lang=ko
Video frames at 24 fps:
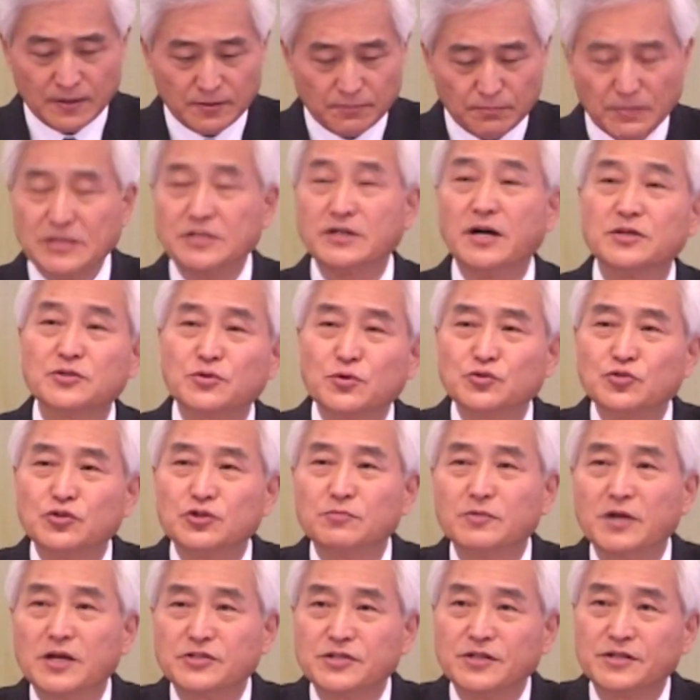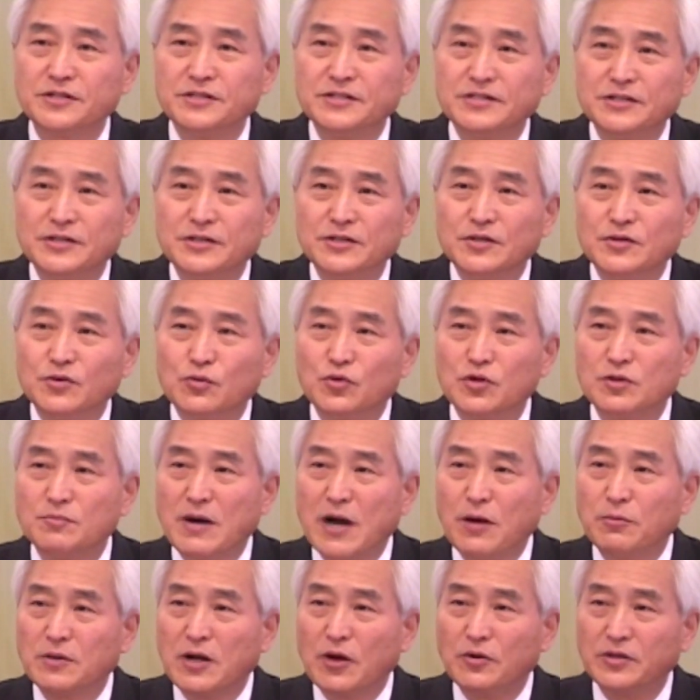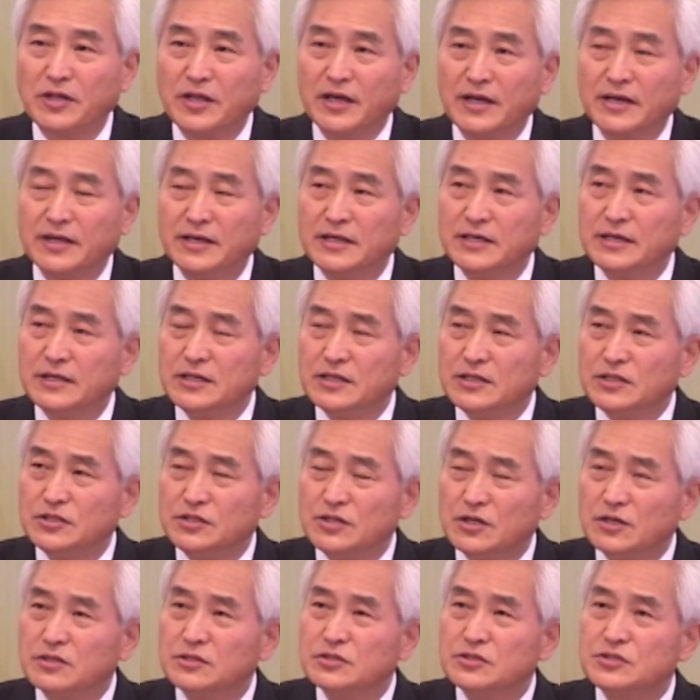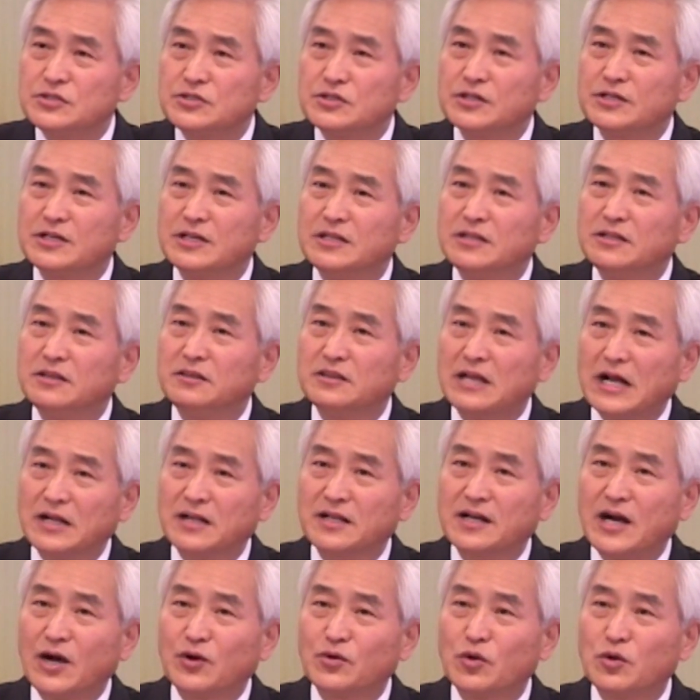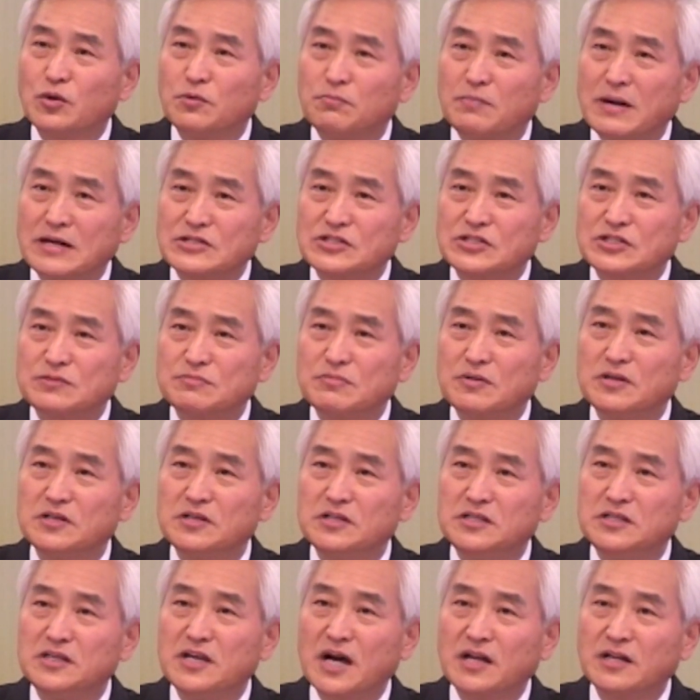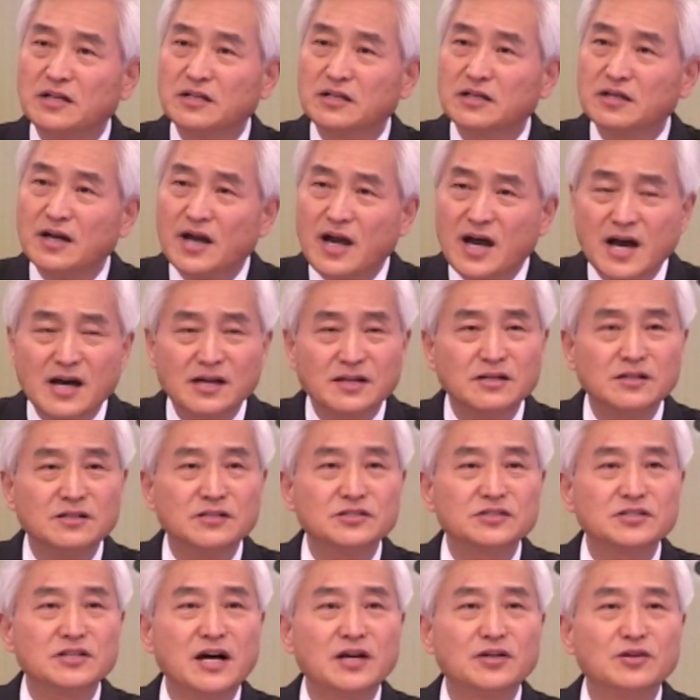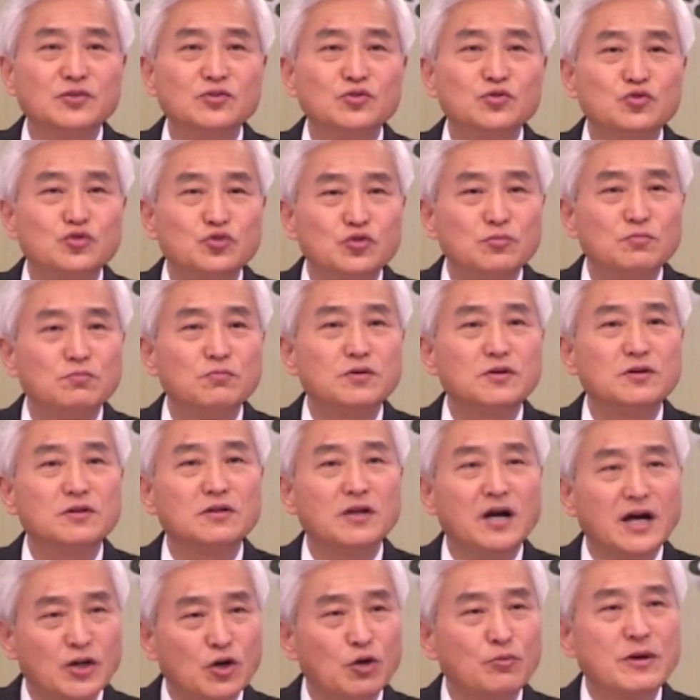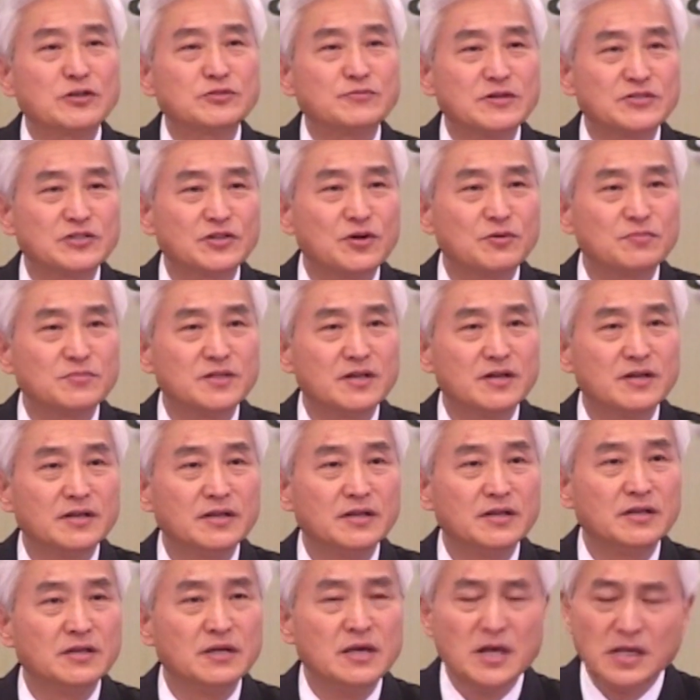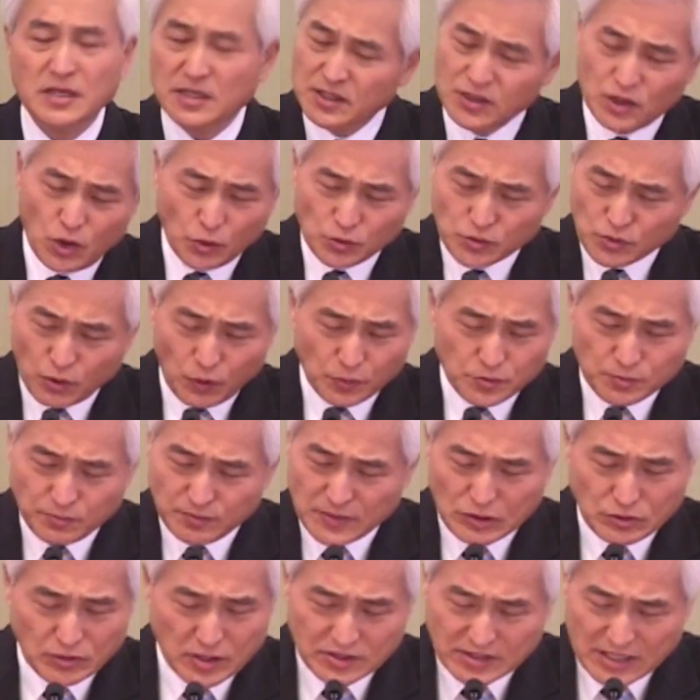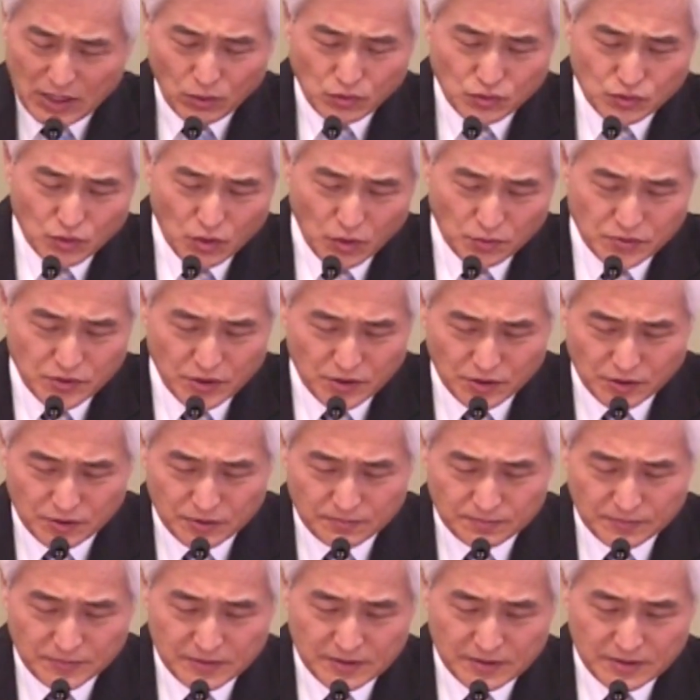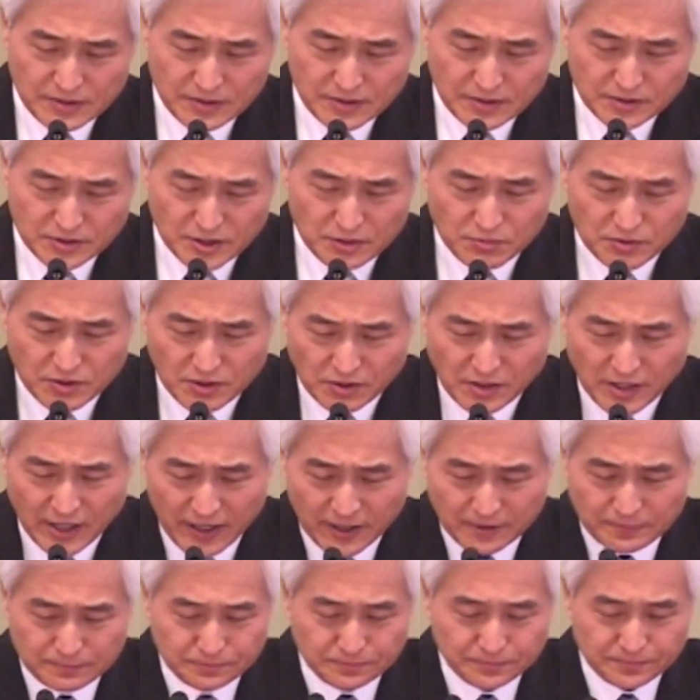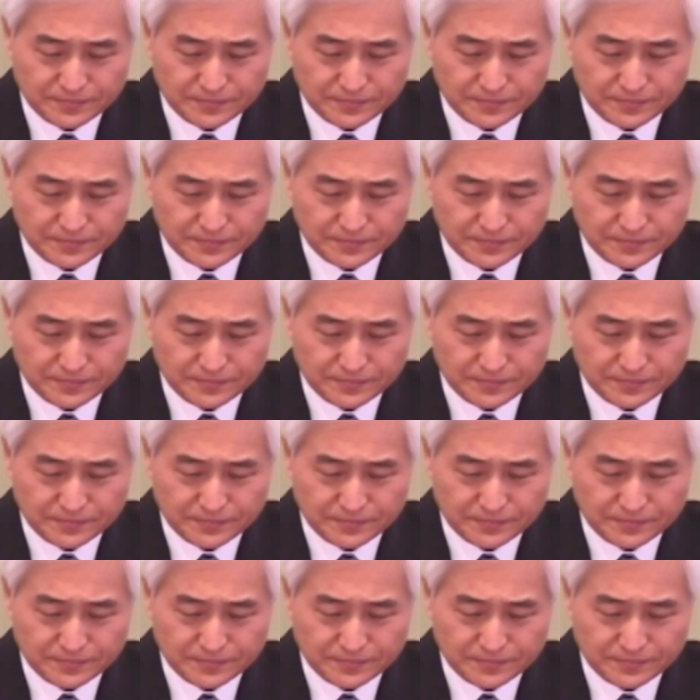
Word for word: 마찬가지로 주님께서 우리 마음 가운데 영적인 날카로운 말씀을 이해하는 칼을 사는 준비를 하라고 말씀하시는 겁니다. 이거 없으면 나중에 싸울 수가 없어요. 여러분 그런데